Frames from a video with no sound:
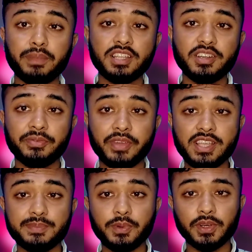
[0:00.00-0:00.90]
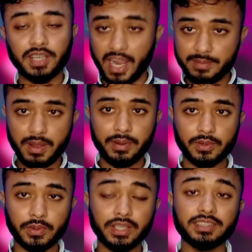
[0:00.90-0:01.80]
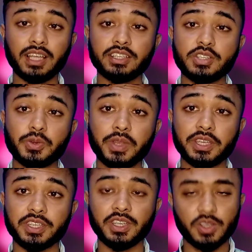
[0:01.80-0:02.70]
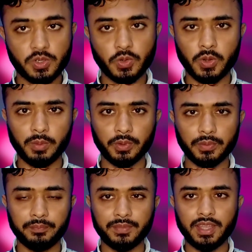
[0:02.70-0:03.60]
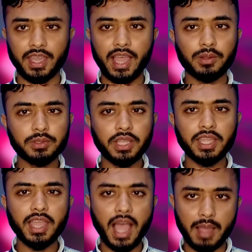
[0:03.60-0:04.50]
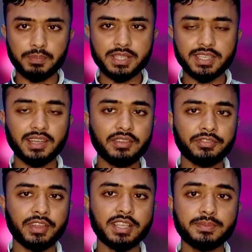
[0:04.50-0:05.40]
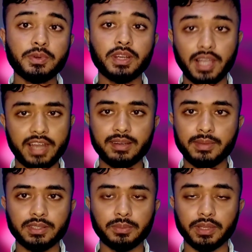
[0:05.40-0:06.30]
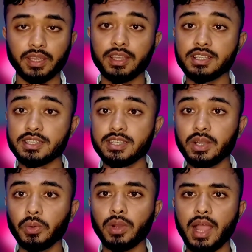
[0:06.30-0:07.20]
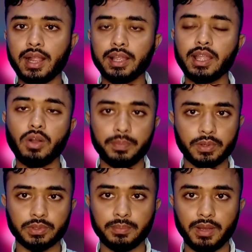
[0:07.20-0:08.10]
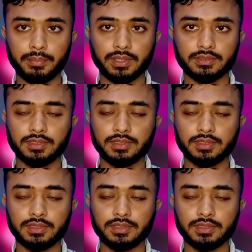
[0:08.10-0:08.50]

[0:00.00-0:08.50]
আপনারা যারা ফেসবুক লাইট ব্যবহার করেন তাদের জন্য একটি সুখবর এখন থেকে আপনি চাইলে ফেসবুক লাইটের মাধ্যমে যে কোনো লেখাকে কপি করতে পারবেন